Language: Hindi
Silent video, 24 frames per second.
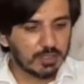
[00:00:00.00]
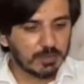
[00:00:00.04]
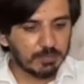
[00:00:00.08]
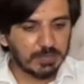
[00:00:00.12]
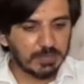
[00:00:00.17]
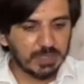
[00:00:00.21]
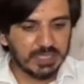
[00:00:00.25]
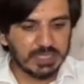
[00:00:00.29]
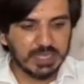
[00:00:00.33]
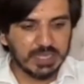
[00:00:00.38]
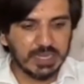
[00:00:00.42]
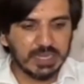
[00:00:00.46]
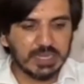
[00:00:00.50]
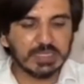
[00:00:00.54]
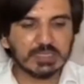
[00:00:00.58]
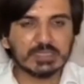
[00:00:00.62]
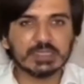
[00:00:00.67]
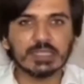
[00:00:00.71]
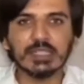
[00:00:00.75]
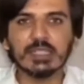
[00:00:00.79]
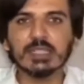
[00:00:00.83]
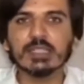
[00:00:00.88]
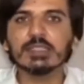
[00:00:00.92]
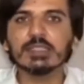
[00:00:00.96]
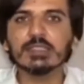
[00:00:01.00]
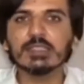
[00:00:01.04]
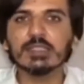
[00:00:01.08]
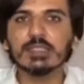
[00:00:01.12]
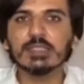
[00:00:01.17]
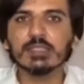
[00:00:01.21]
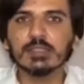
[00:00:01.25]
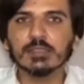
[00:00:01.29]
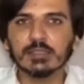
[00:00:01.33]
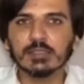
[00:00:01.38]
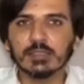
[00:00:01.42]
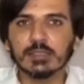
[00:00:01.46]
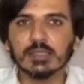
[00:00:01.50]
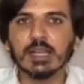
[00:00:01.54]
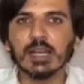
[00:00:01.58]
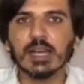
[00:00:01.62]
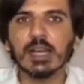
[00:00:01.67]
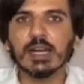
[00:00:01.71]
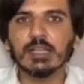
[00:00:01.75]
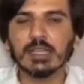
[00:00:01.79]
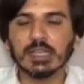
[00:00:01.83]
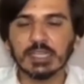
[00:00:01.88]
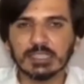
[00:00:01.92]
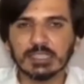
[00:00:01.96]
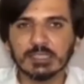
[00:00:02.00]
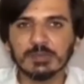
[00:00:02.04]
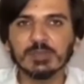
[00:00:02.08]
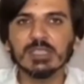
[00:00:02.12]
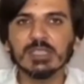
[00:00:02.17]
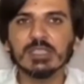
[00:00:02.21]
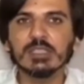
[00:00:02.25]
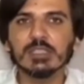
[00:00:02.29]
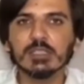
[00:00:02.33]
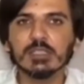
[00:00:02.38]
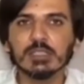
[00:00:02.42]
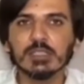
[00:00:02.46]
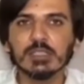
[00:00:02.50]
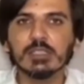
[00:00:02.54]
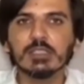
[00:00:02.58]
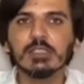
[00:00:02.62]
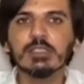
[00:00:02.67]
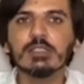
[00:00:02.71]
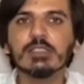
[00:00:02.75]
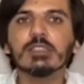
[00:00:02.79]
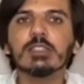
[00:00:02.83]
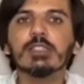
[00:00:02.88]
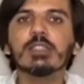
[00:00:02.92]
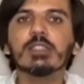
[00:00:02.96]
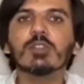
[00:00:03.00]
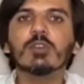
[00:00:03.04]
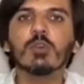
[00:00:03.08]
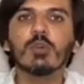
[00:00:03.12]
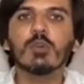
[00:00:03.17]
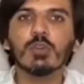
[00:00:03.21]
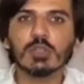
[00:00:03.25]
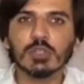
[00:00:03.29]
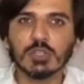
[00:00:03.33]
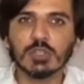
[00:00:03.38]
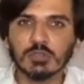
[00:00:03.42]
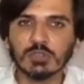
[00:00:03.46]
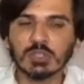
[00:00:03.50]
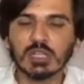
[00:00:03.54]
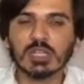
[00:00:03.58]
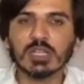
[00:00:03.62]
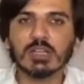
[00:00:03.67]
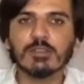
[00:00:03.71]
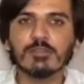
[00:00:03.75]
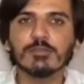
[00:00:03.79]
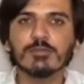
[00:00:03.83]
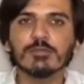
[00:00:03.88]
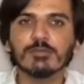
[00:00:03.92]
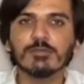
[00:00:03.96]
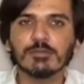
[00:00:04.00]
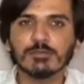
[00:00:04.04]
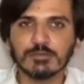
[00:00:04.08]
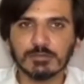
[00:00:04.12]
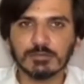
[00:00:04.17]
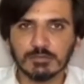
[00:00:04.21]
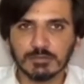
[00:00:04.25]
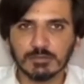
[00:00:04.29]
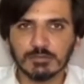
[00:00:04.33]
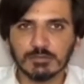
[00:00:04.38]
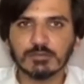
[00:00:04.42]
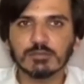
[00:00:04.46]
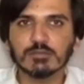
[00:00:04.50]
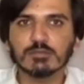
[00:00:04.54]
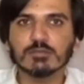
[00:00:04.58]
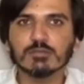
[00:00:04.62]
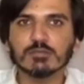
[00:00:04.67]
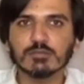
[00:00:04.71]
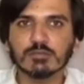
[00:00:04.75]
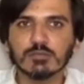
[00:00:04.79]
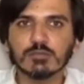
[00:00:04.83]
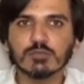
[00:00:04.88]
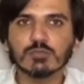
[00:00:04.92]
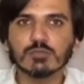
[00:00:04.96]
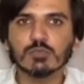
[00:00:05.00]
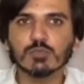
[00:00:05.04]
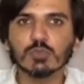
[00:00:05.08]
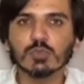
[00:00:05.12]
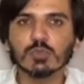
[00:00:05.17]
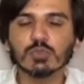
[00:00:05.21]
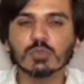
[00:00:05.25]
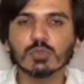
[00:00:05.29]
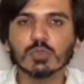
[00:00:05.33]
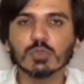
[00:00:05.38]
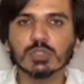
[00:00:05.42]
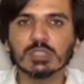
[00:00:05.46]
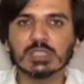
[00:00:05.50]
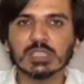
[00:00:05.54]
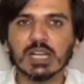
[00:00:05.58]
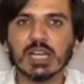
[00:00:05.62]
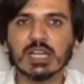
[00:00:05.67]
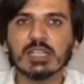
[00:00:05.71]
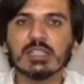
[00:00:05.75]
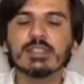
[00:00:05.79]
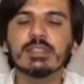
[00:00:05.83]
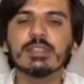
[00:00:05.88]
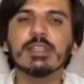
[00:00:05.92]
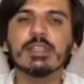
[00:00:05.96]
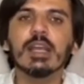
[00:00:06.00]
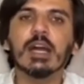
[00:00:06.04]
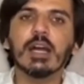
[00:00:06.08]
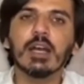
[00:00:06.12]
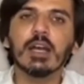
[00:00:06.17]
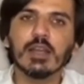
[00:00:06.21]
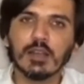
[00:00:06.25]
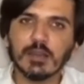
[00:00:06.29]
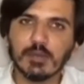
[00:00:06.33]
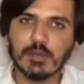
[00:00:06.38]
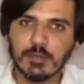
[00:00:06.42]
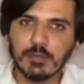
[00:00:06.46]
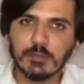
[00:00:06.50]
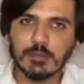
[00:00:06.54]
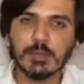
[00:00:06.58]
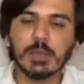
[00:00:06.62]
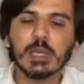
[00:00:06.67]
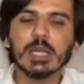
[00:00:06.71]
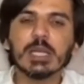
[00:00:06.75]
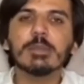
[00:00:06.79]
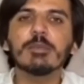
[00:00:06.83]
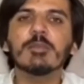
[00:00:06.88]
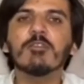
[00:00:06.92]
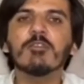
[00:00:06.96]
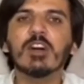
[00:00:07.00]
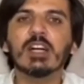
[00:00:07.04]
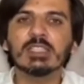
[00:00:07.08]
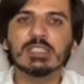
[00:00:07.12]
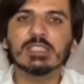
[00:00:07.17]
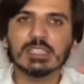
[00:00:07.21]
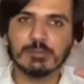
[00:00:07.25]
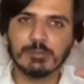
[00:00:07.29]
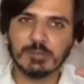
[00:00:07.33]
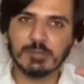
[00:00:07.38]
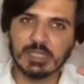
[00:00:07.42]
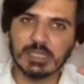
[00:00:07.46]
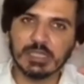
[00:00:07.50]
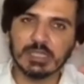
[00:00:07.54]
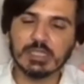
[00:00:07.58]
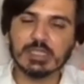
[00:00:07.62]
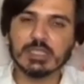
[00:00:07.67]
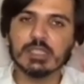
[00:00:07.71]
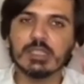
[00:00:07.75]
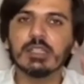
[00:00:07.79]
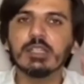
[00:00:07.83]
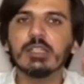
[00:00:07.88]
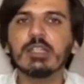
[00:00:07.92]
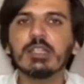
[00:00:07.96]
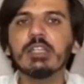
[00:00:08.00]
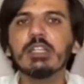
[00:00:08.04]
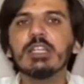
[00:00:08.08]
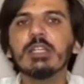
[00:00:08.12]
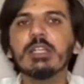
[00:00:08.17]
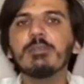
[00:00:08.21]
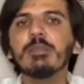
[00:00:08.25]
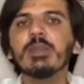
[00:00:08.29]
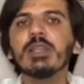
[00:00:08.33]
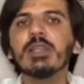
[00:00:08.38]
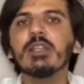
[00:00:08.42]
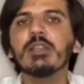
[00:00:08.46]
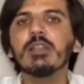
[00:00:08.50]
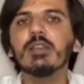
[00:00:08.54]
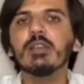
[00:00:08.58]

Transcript: पीटीआई के सेनेटर थे निहाल हाशमी जिस दिन कोर्ट ने उनके खिलाफ उनको चार्ज किया मरीम नवाज ने अपनी डीपी